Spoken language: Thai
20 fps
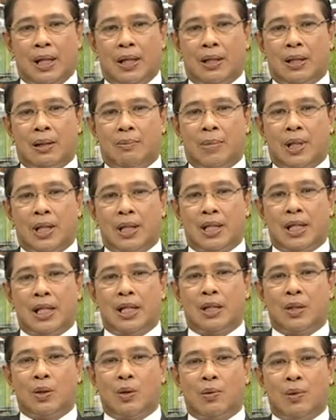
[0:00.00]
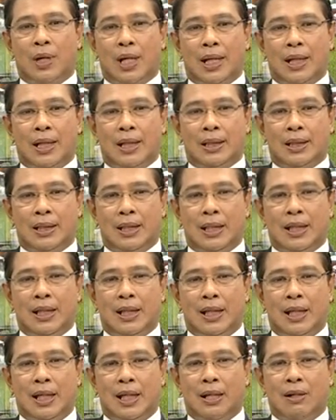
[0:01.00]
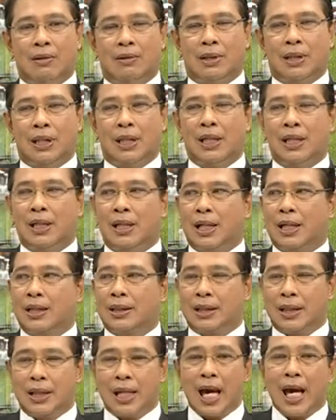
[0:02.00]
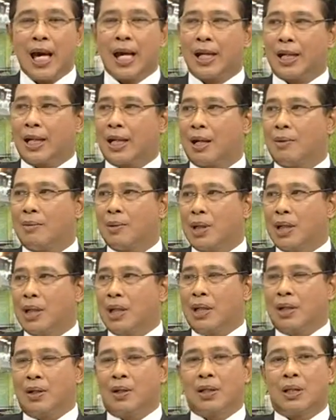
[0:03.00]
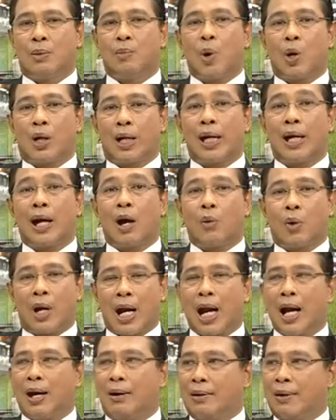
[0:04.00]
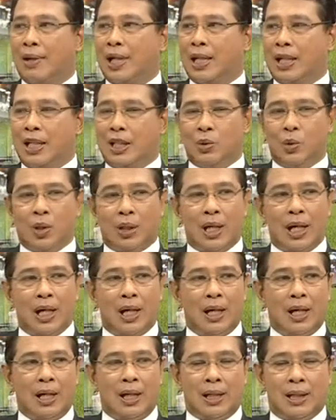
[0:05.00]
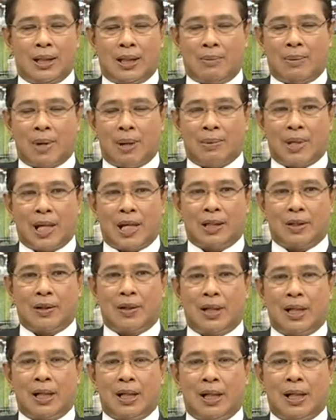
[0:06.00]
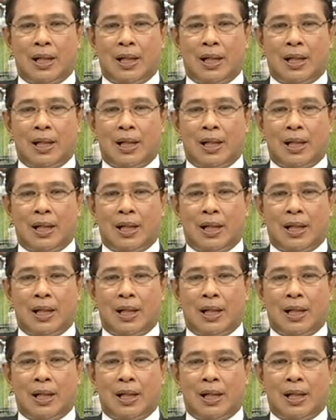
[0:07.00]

ก็จะมีเส้นโชว์ว่าสีเขียวสีเหลืองสีแดงนะครับก็จะบอกได้คร่าวๆแล้วในช่วงเนี้ยสภาพจราจร